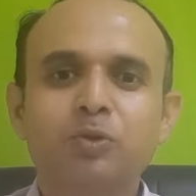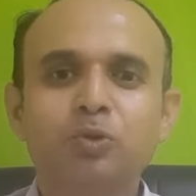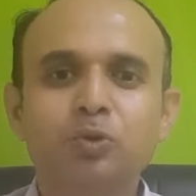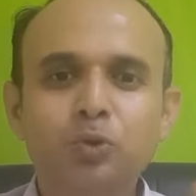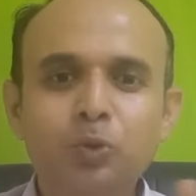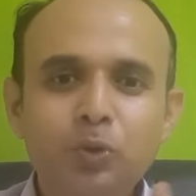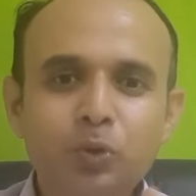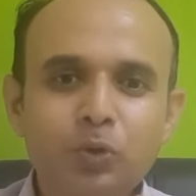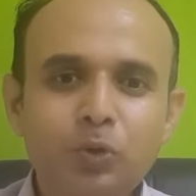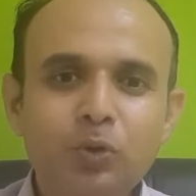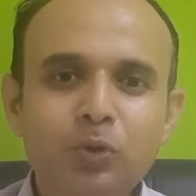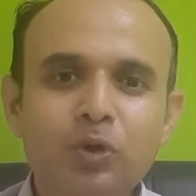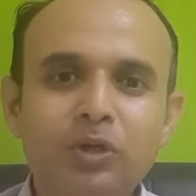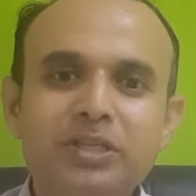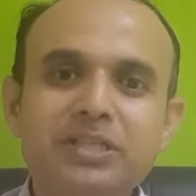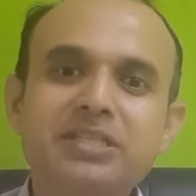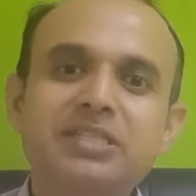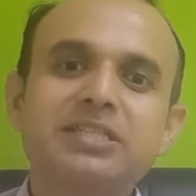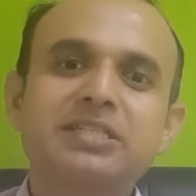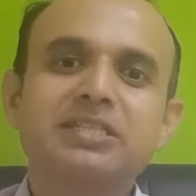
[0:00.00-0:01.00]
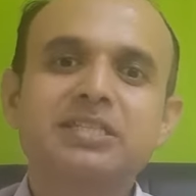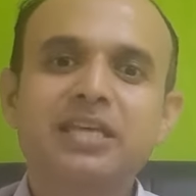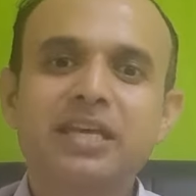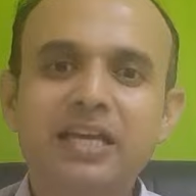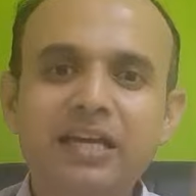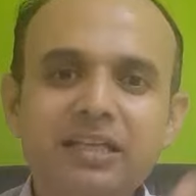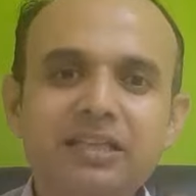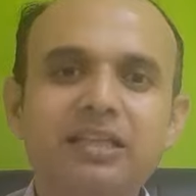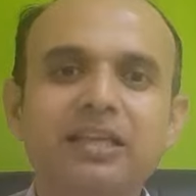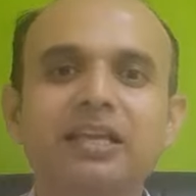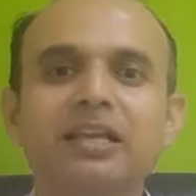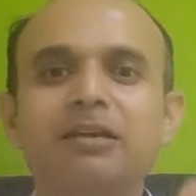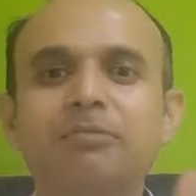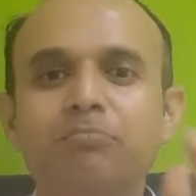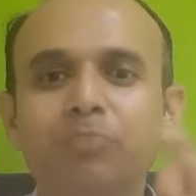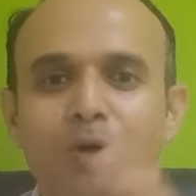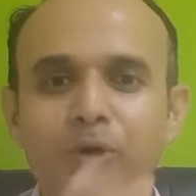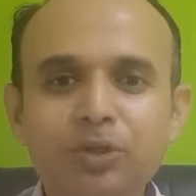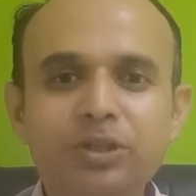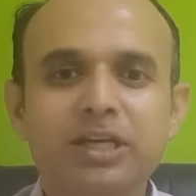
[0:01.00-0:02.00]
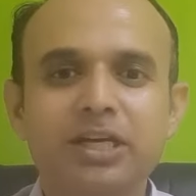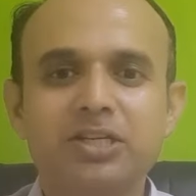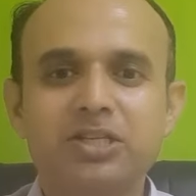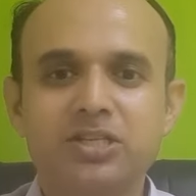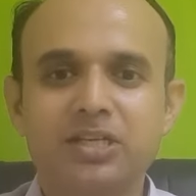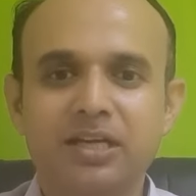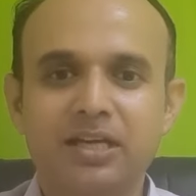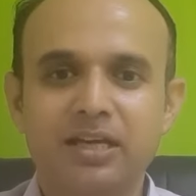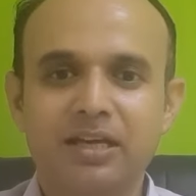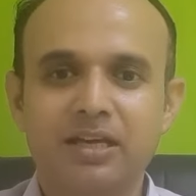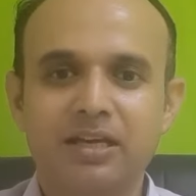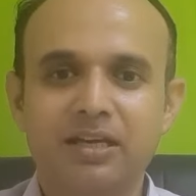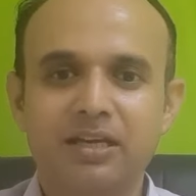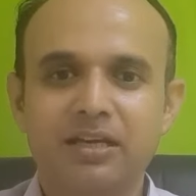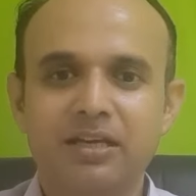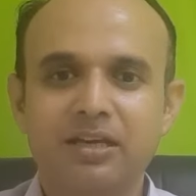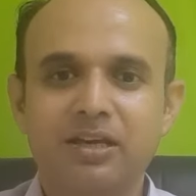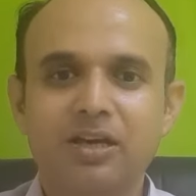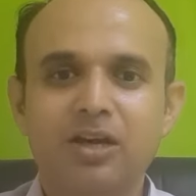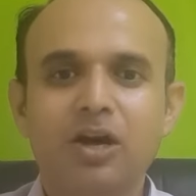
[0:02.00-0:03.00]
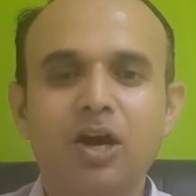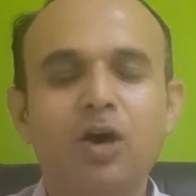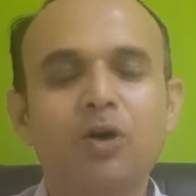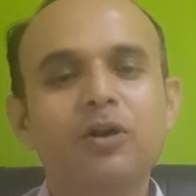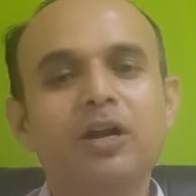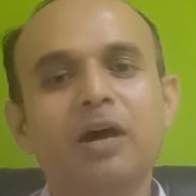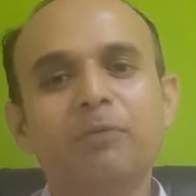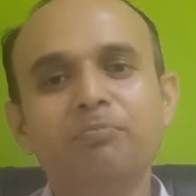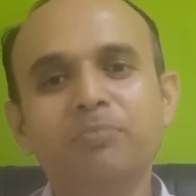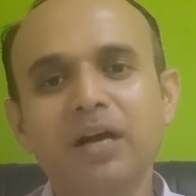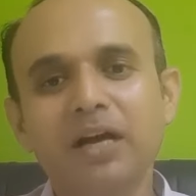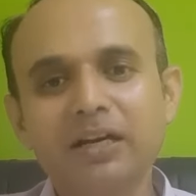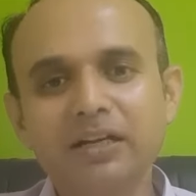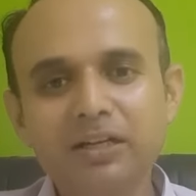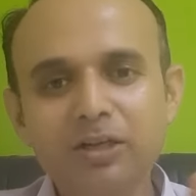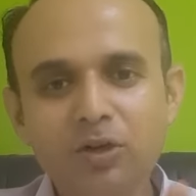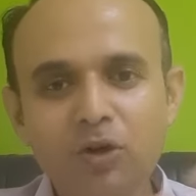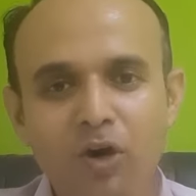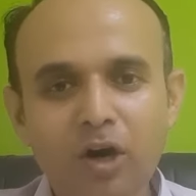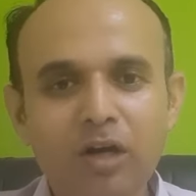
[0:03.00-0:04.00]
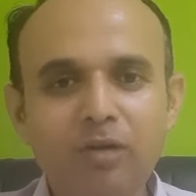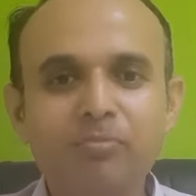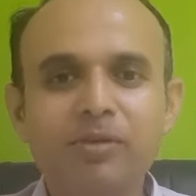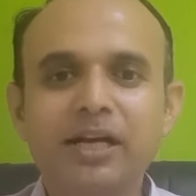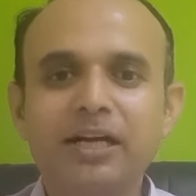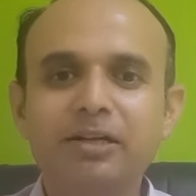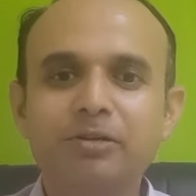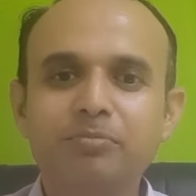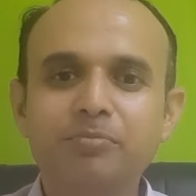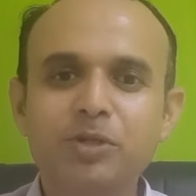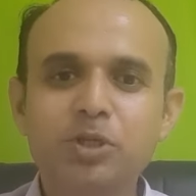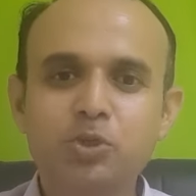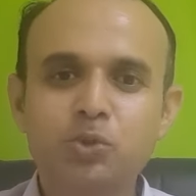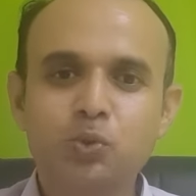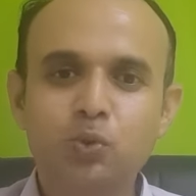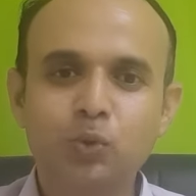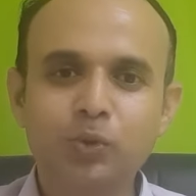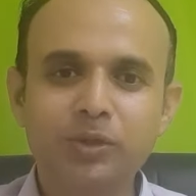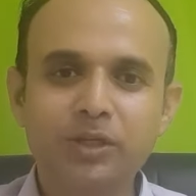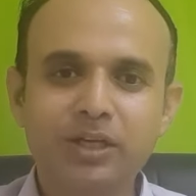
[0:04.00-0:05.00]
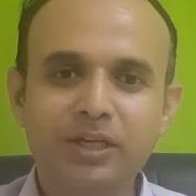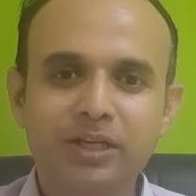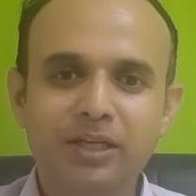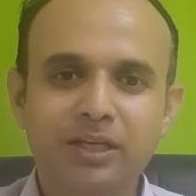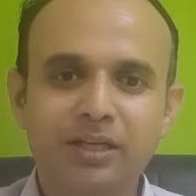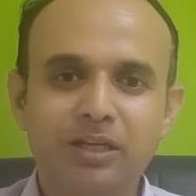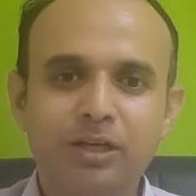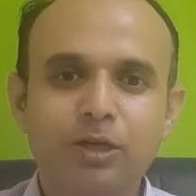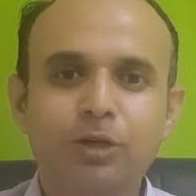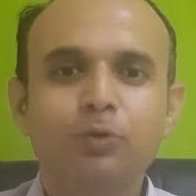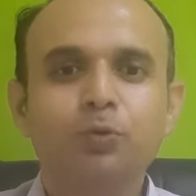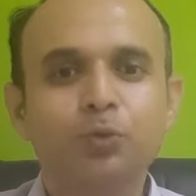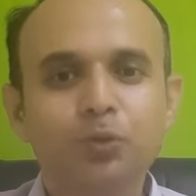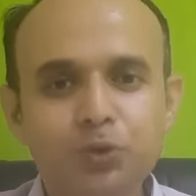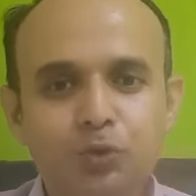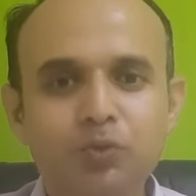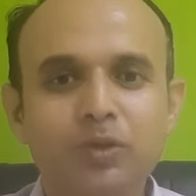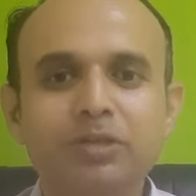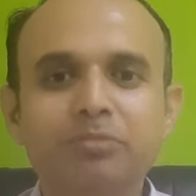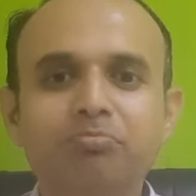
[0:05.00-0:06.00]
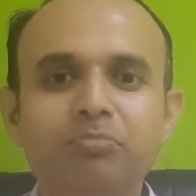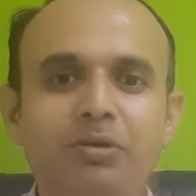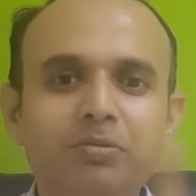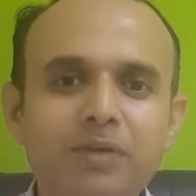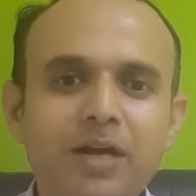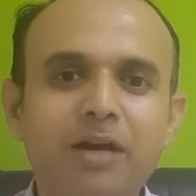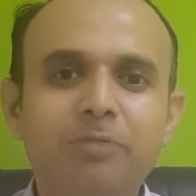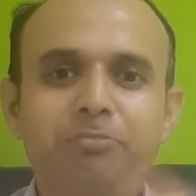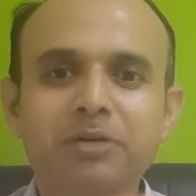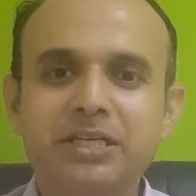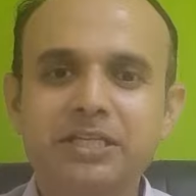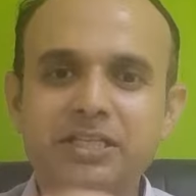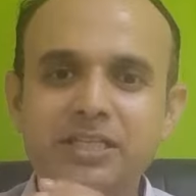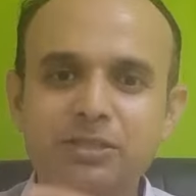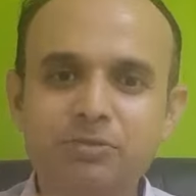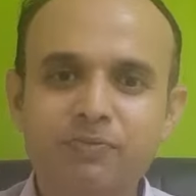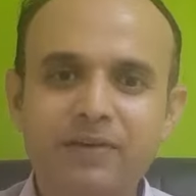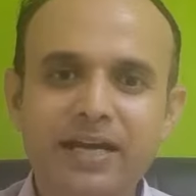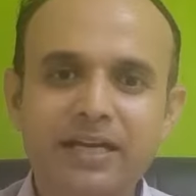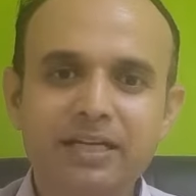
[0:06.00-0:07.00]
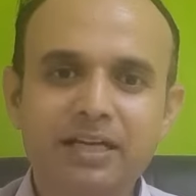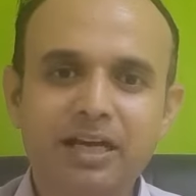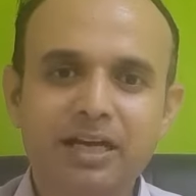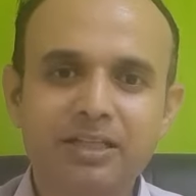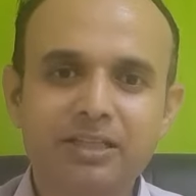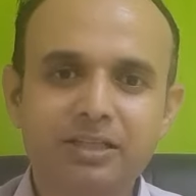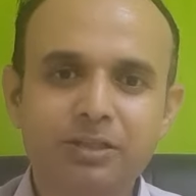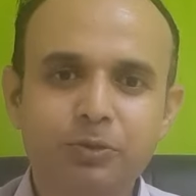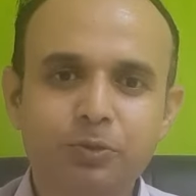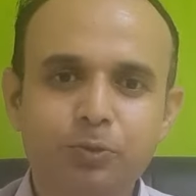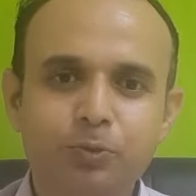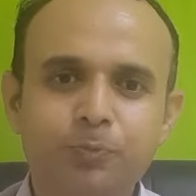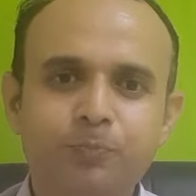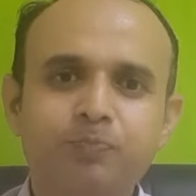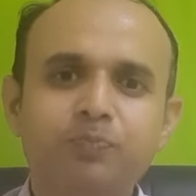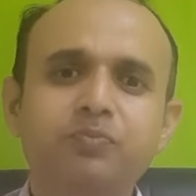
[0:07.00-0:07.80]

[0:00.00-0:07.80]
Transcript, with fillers: तो सेहत के लिए बहुत अच्छा है और आपका अगर गॉल ब्लाडर में स्टोन है उस वक्त में भी आप एक्सेस फैट खाते हो